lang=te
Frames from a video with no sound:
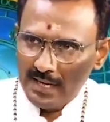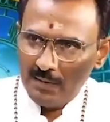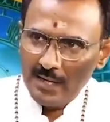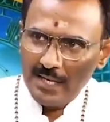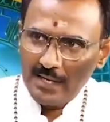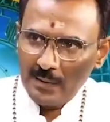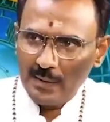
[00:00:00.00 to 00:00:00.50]

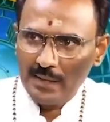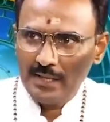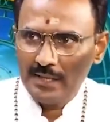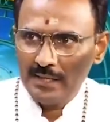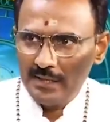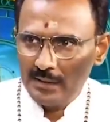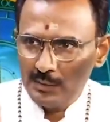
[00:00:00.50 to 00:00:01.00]

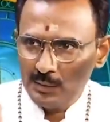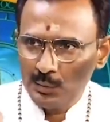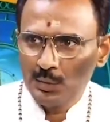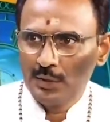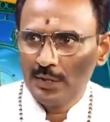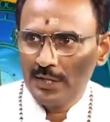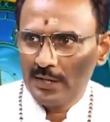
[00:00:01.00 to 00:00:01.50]
గ్రహమైనటువంటి
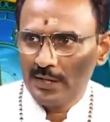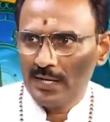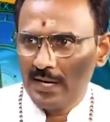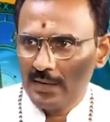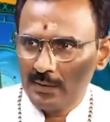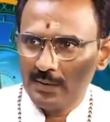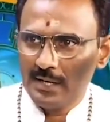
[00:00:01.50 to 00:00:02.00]
సూర్యుడి
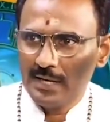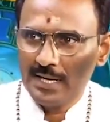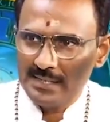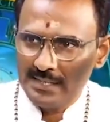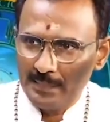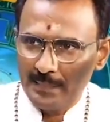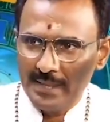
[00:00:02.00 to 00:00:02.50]
యొక్క
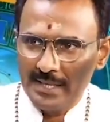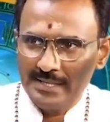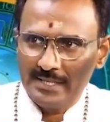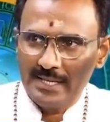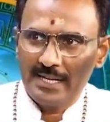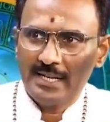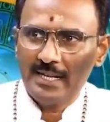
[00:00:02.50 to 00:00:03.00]
అనుగ్రహాన్ని
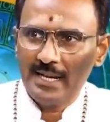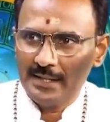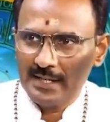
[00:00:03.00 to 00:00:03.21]
సంపాదించాలంటే